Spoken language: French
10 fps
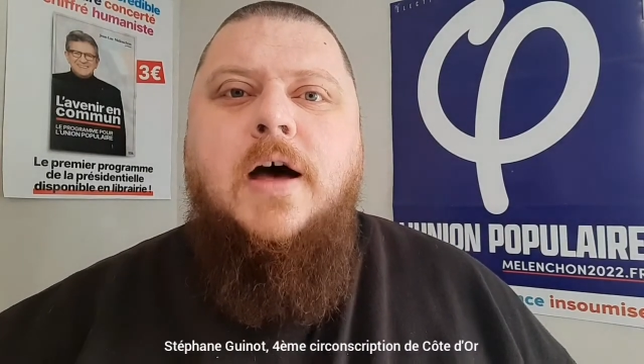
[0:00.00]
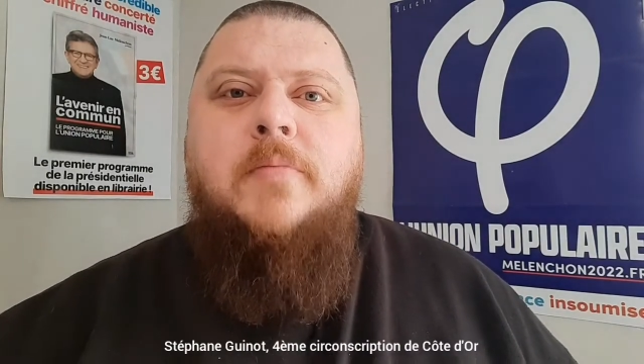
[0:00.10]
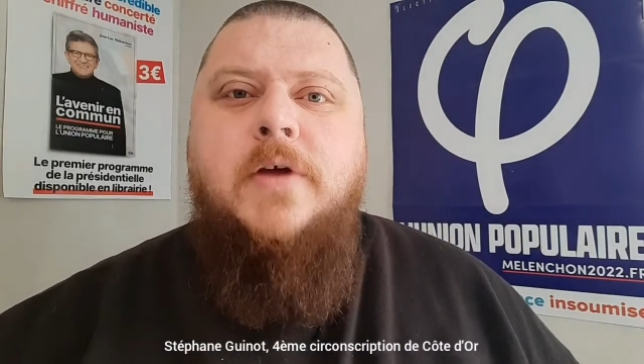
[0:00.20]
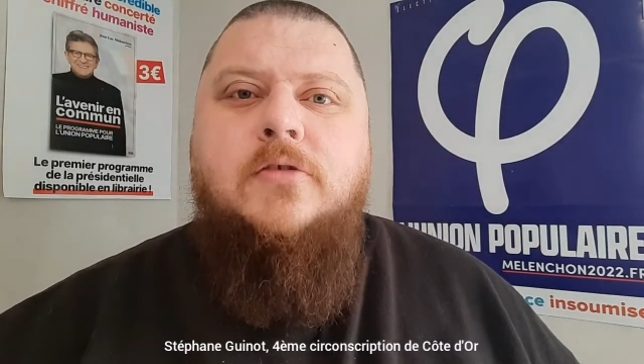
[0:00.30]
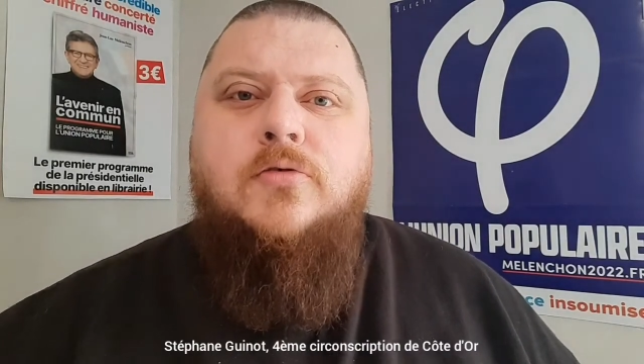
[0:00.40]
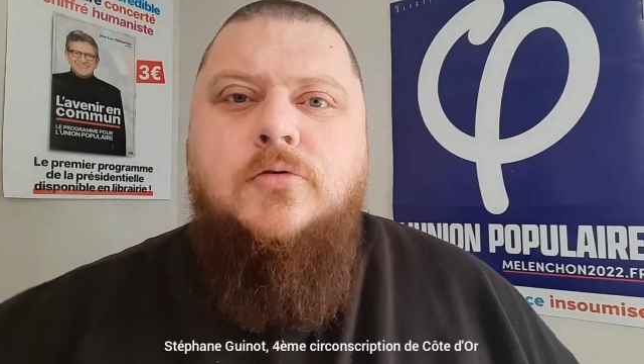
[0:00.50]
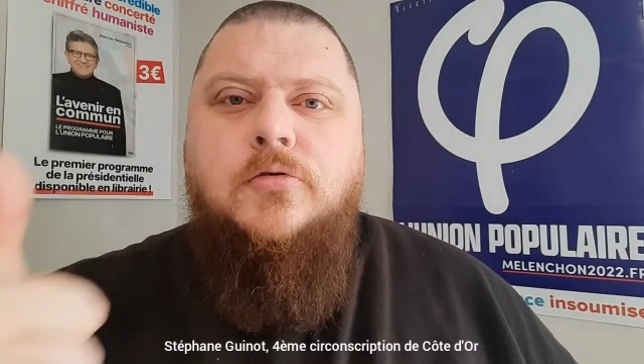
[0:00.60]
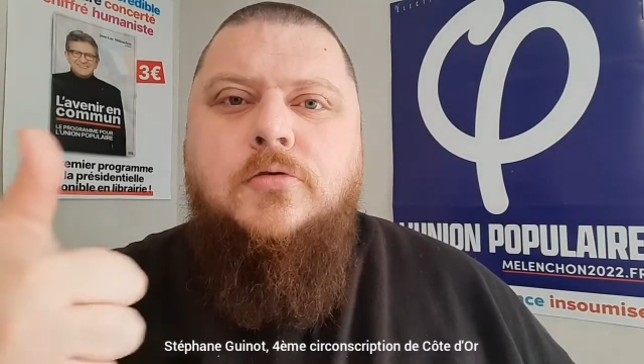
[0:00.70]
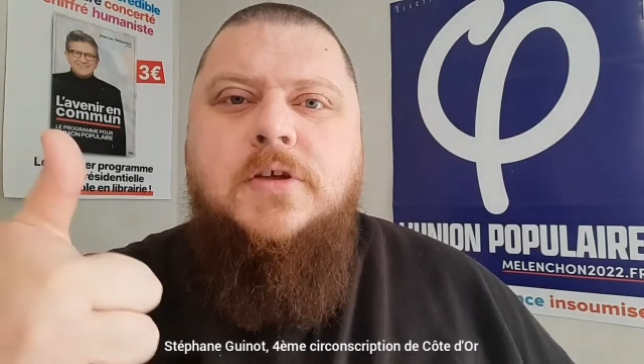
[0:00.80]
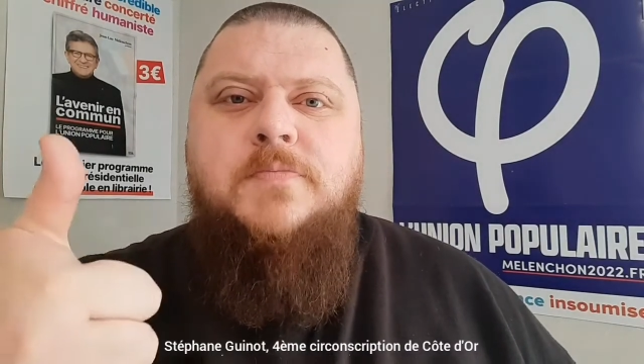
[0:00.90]
à
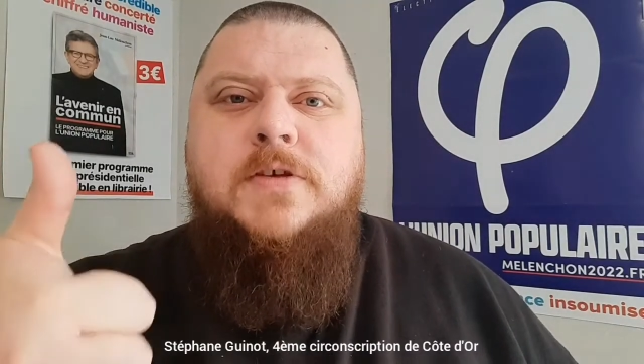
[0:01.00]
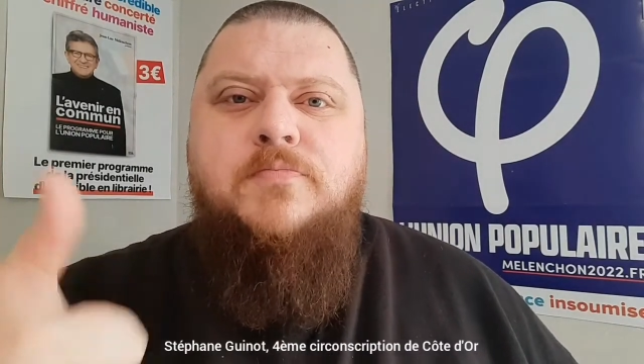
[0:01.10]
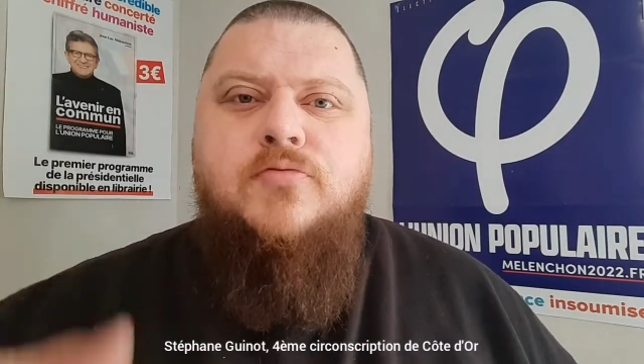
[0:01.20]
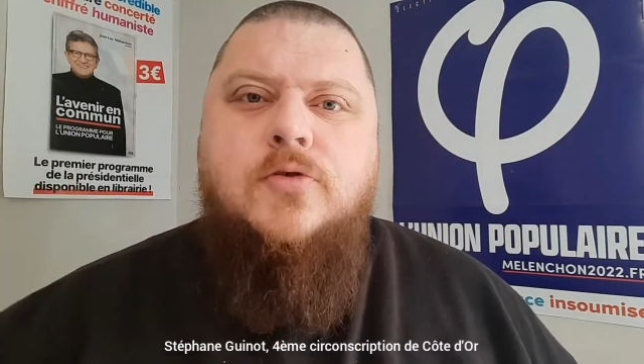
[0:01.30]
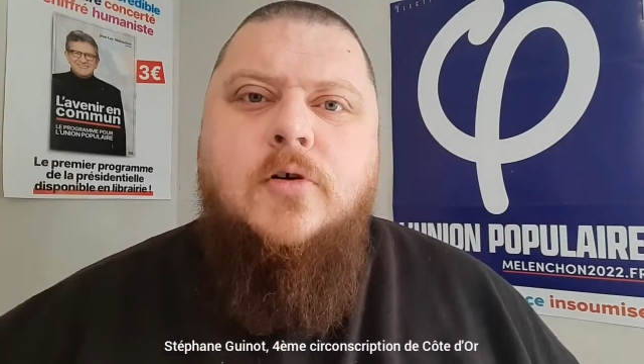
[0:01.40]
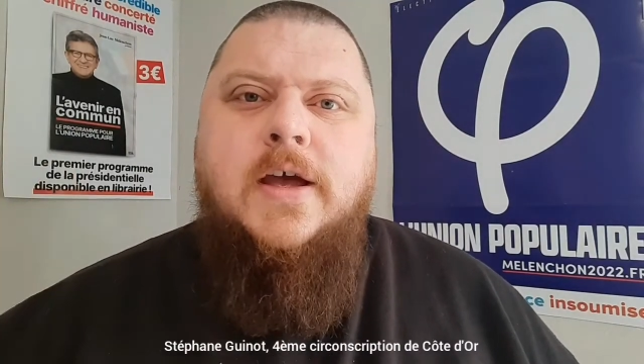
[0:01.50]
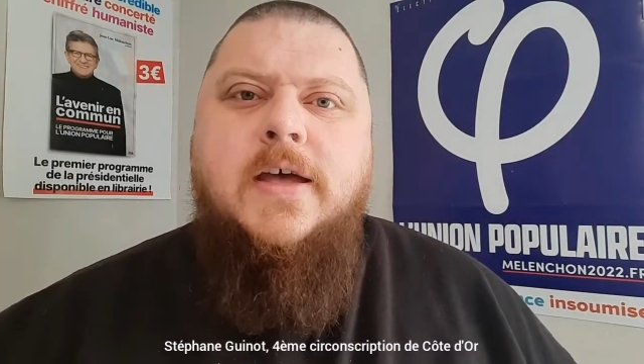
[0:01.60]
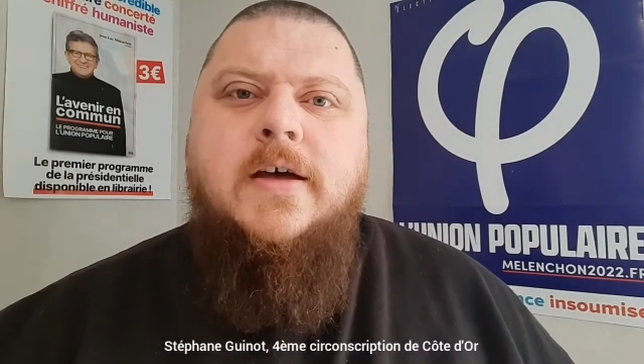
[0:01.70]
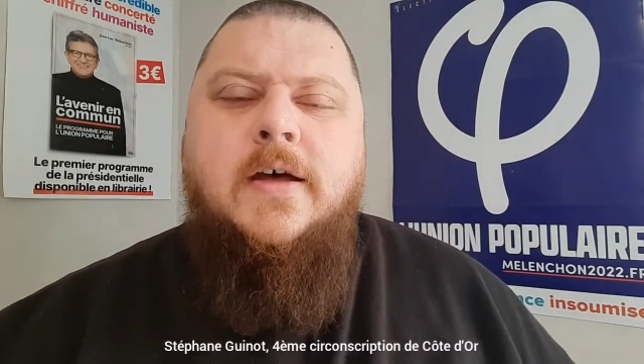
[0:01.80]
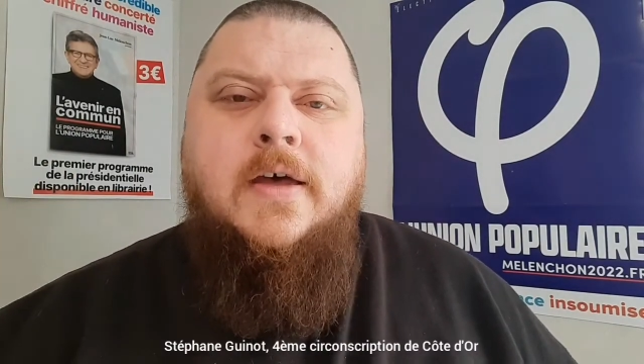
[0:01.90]
mettre des petits pouces en
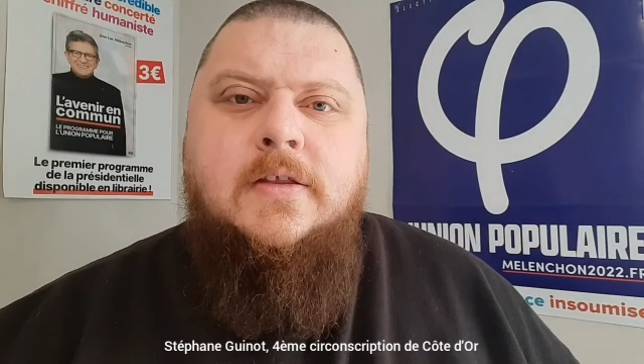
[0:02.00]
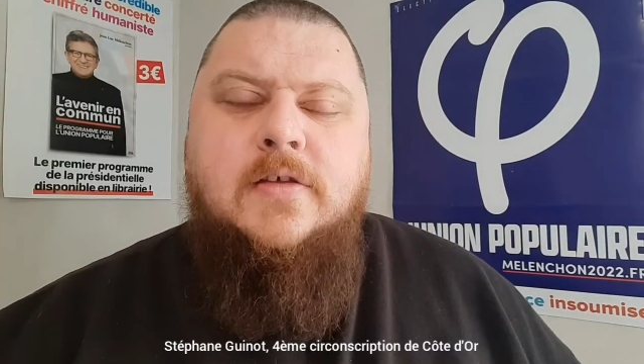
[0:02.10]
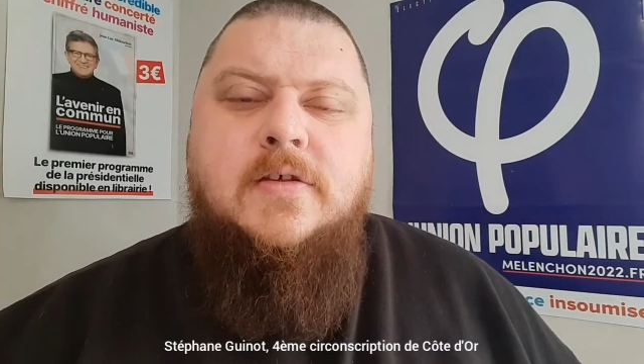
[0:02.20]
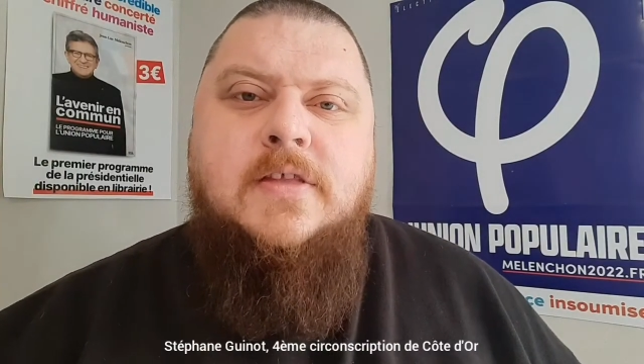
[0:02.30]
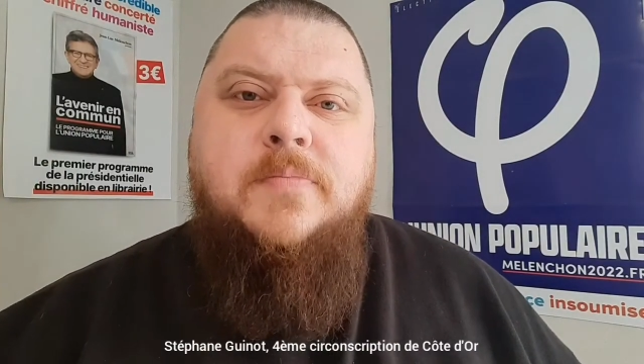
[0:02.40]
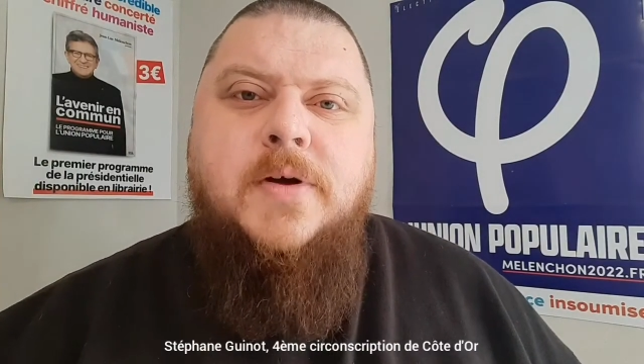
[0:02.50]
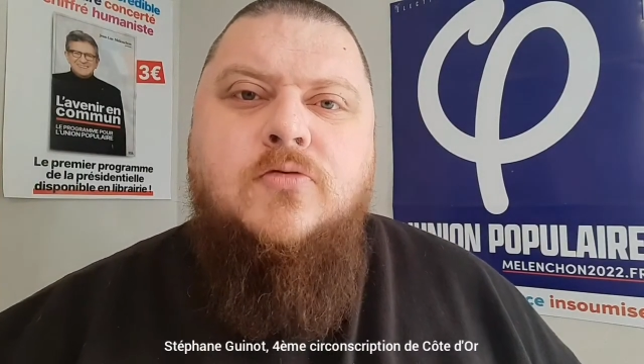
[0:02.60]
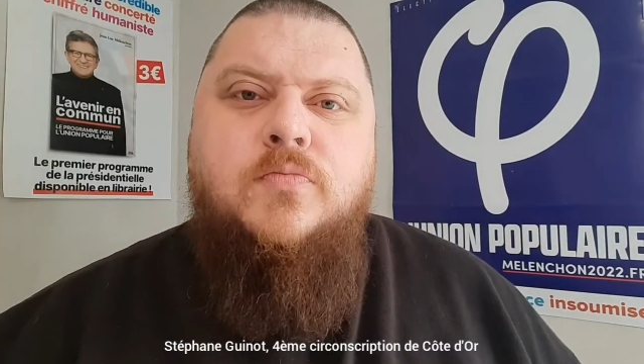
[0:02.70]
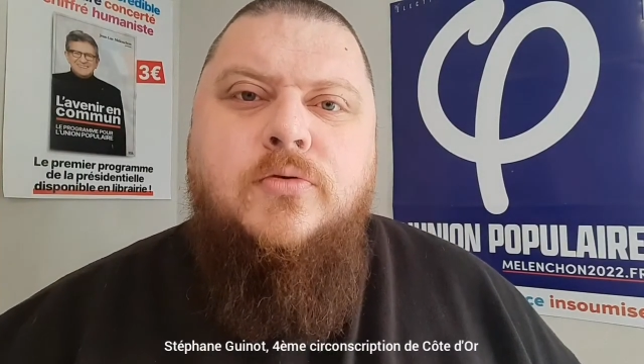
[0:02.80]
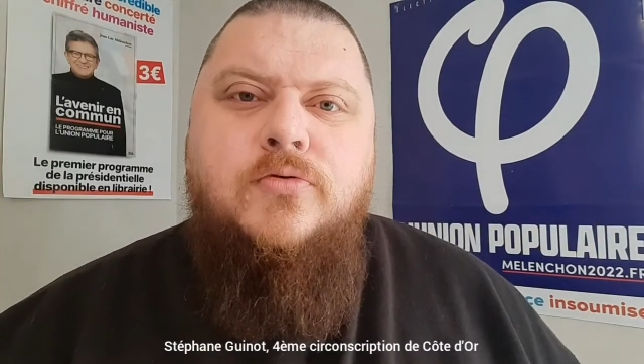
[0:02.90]
l'air, n'hésitez pas
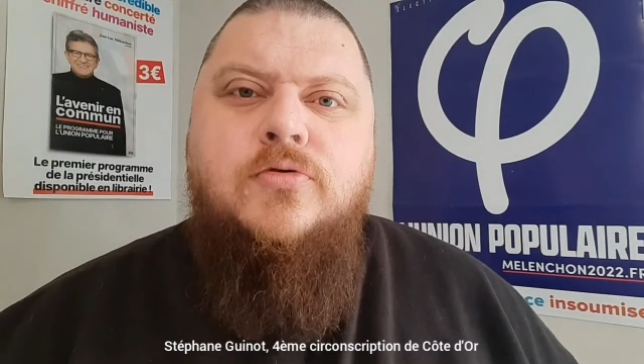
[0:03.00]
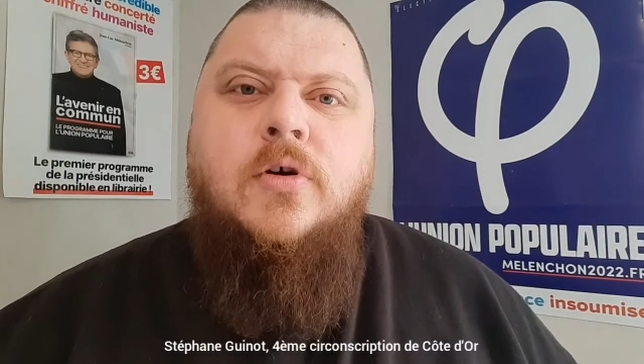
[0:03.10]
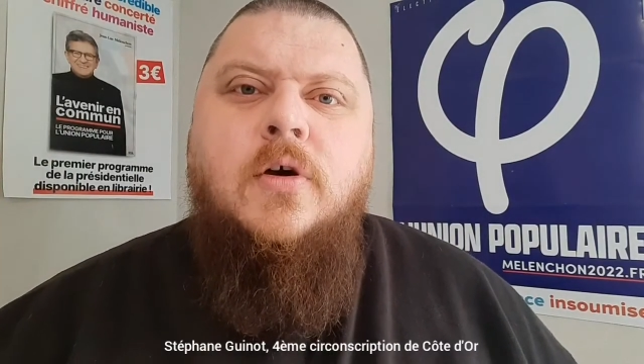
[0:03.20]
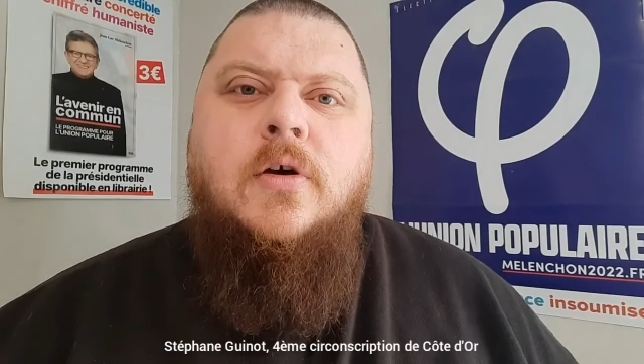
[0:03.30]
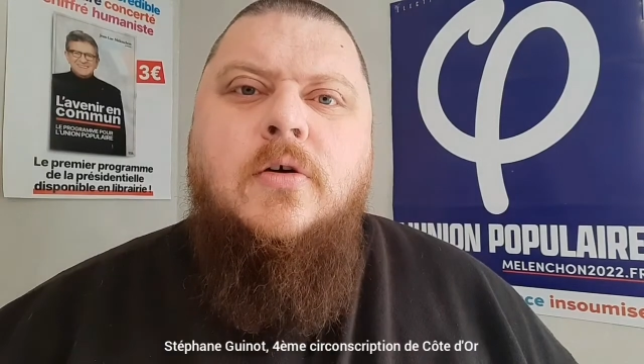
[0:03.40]
non plus